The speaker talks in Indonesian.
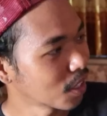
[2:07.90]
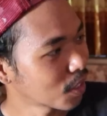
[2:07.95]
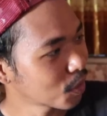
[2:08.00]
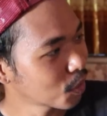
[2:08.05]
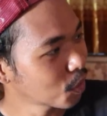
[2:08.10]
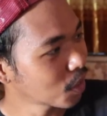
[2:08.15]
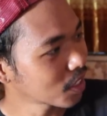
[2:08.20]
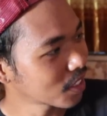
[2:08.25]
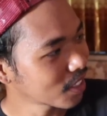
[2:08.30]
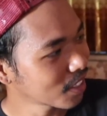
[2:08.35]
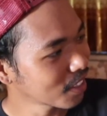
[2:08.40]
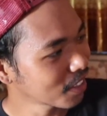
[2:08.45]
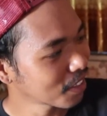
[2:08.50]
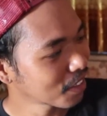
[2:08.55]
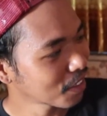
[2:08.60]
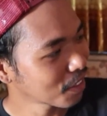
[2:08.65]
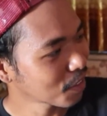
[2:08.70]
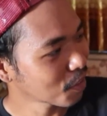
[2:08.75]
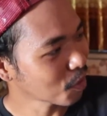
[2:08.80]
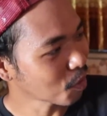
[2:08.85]
Benar juga sih.
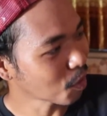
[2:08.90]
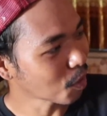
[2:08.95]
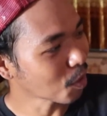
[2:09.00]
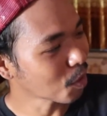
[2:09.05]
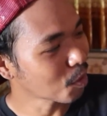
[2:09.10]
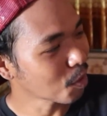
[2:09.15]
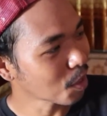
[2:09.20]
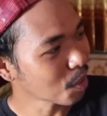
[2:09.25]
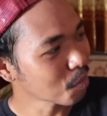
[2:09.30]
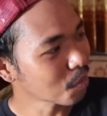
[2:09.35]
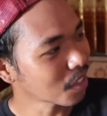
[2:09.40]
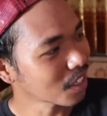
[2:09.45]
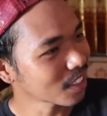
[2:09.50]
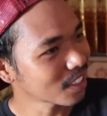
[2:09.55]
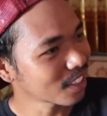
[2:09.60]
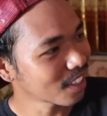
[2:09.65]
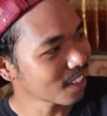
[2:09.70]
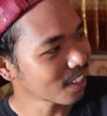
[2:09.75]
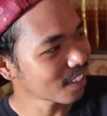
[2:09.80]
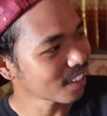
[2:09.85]
Kalau akuarium
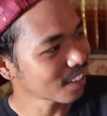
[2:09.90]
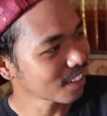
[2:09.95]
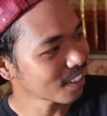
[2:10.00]
kekecilan,